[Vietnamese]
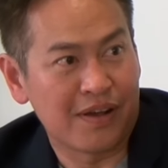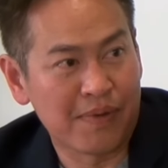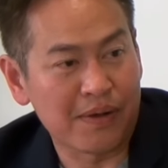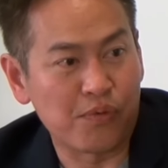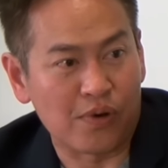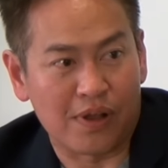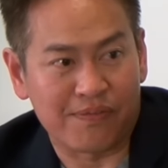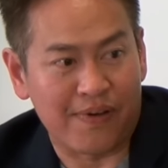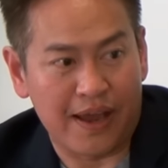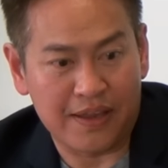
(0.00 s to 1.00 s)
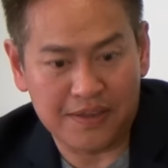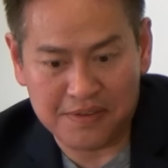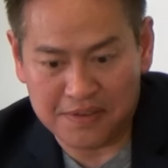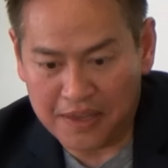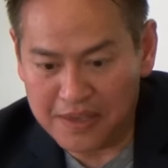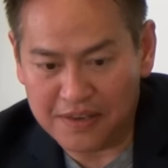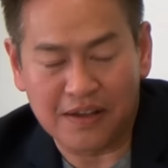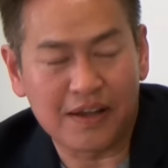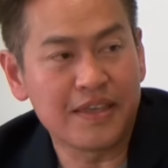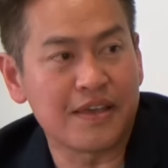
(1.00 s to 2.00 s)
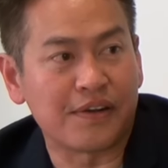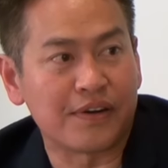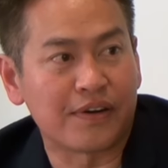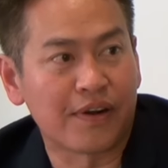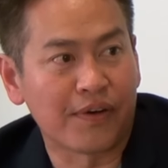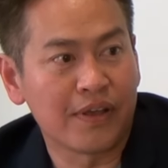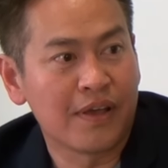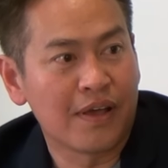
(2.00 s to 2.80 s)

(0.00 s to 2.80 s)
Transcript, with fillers: bắt buộc là phải chỉ dịch những cái gì người đó nói